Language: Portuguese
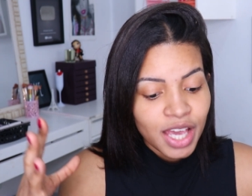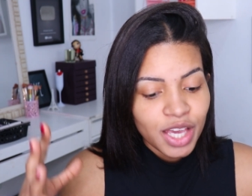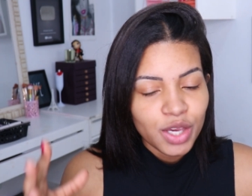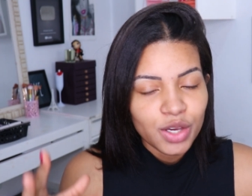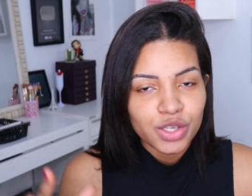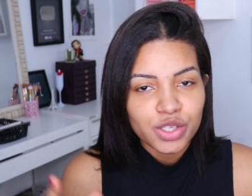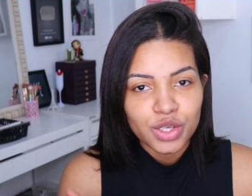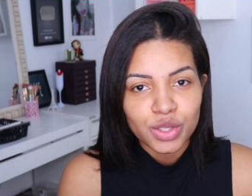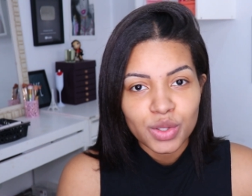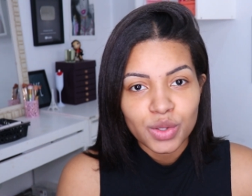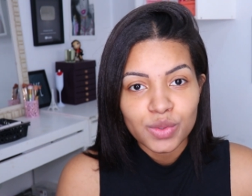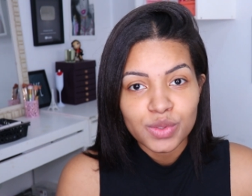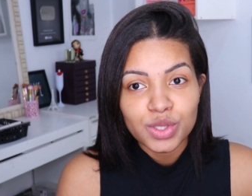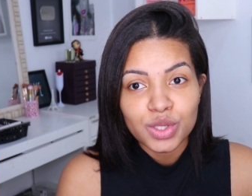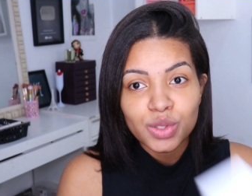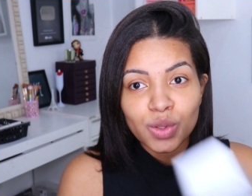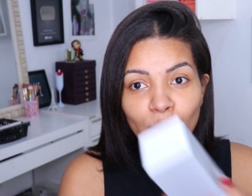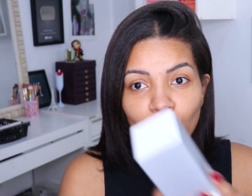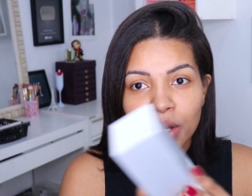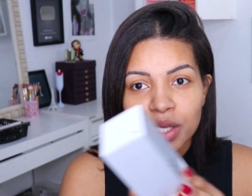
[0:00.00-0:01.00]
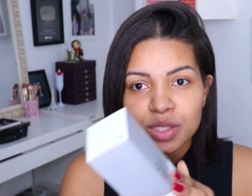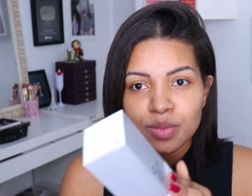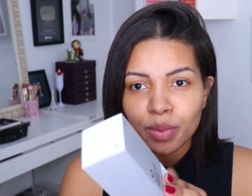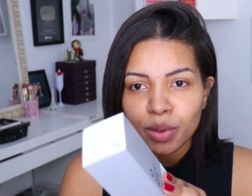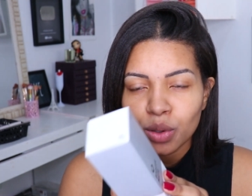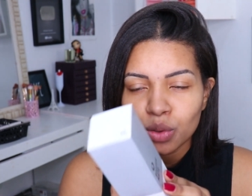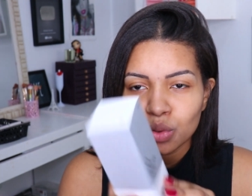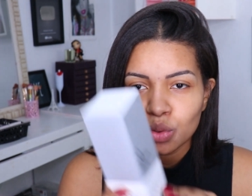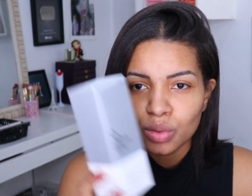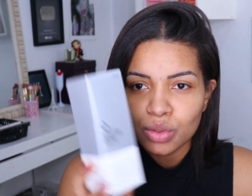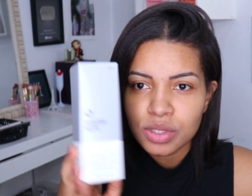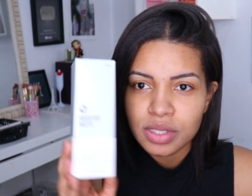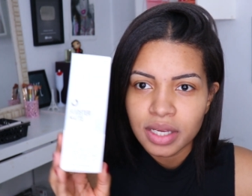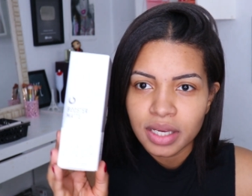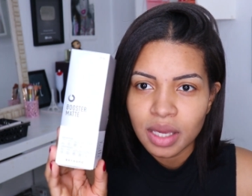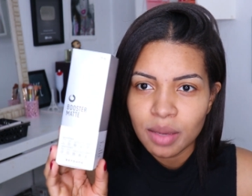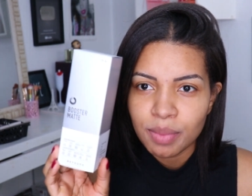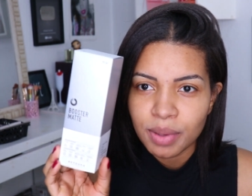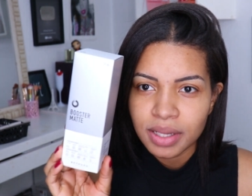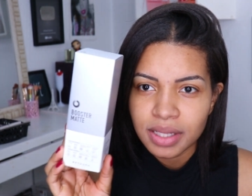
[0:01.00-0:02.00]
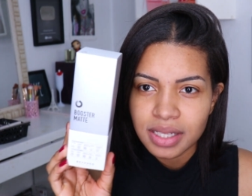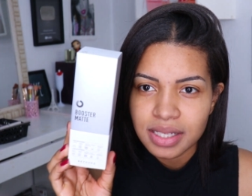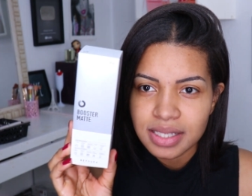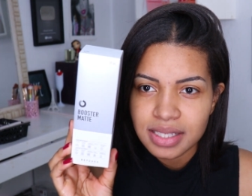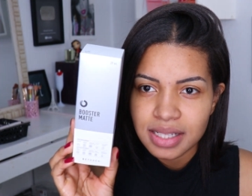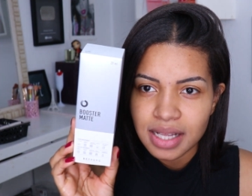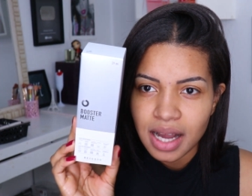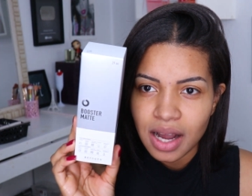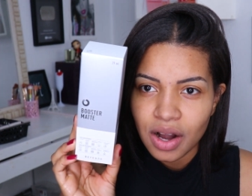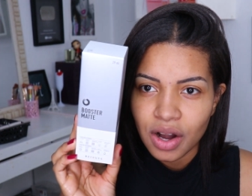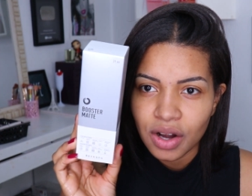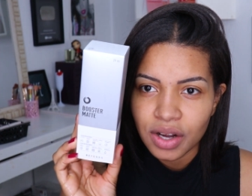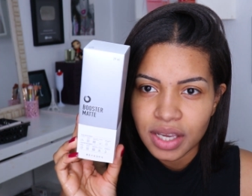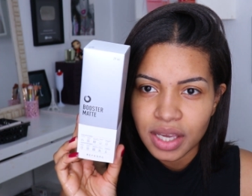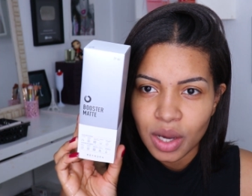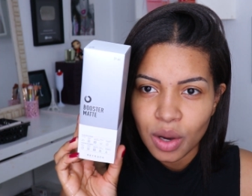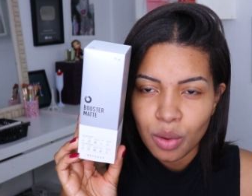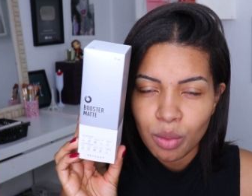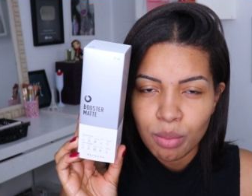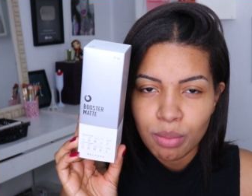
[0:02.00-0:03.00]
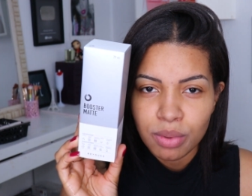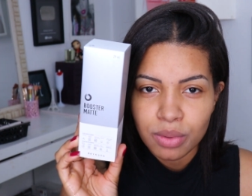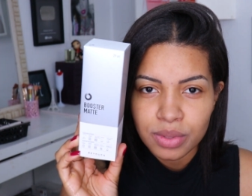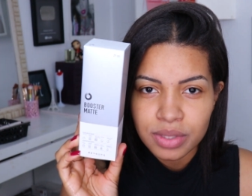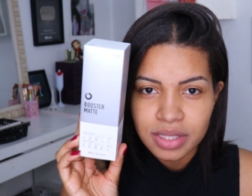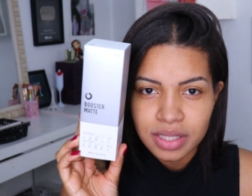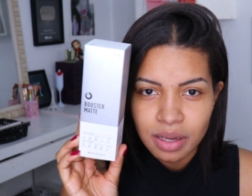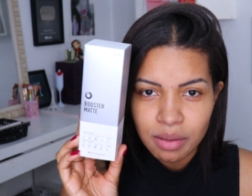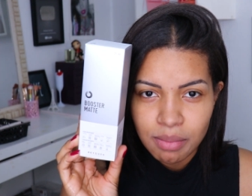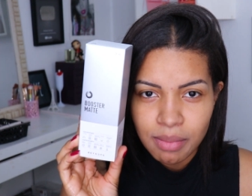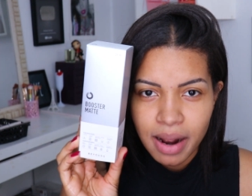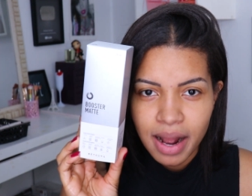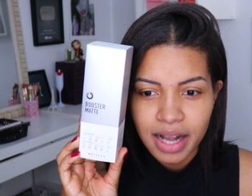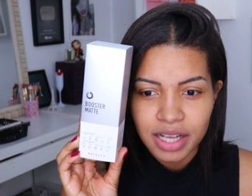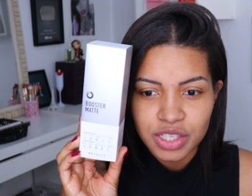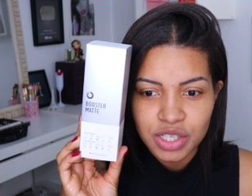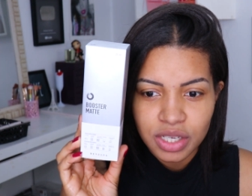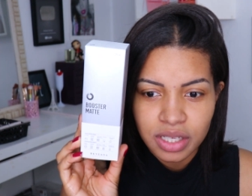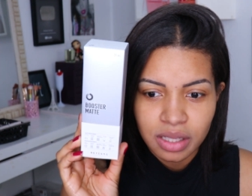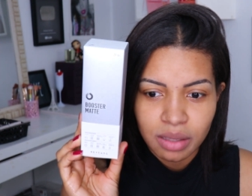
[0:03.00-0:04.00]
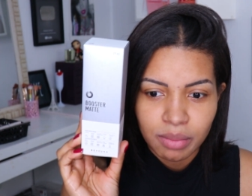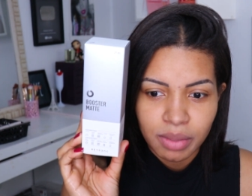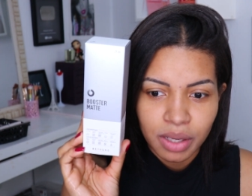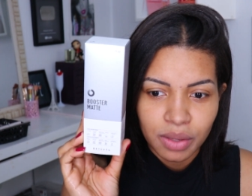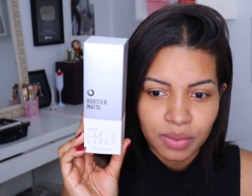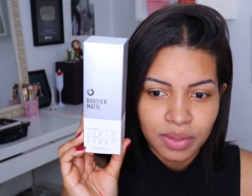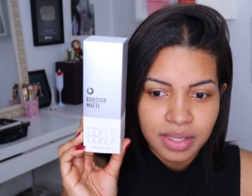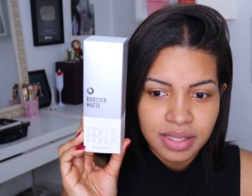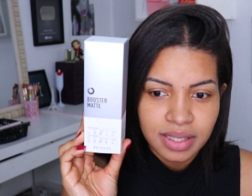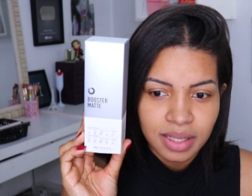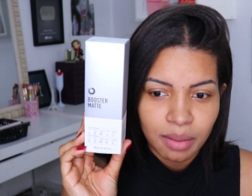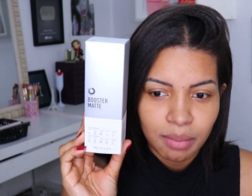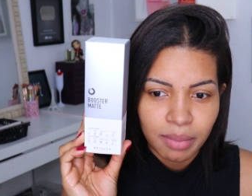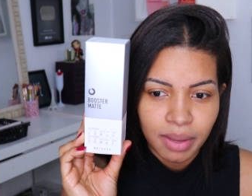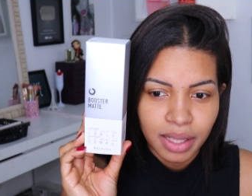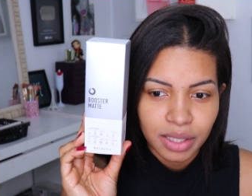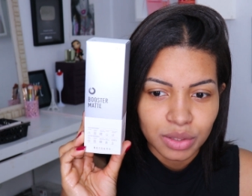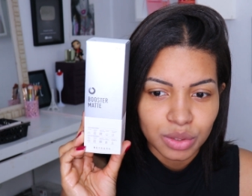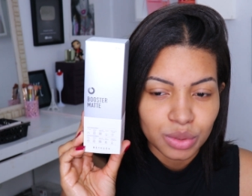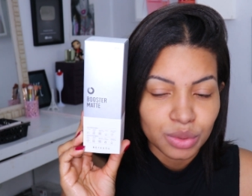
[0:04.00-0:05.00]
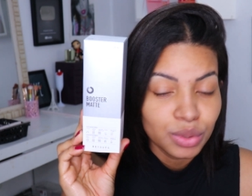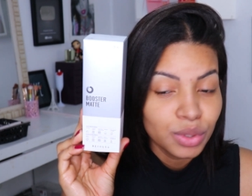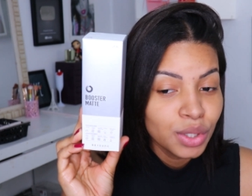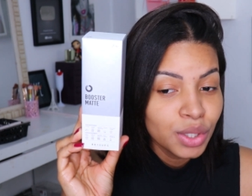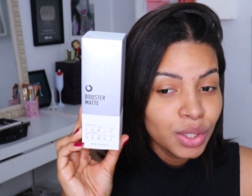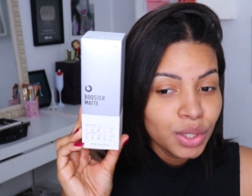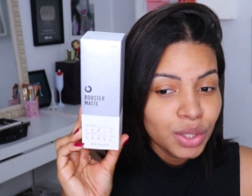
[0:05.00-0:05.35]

E hoje eu trouxe dois produtos aqui para testar, ó, que é o Booster Matte, que também é um lançamento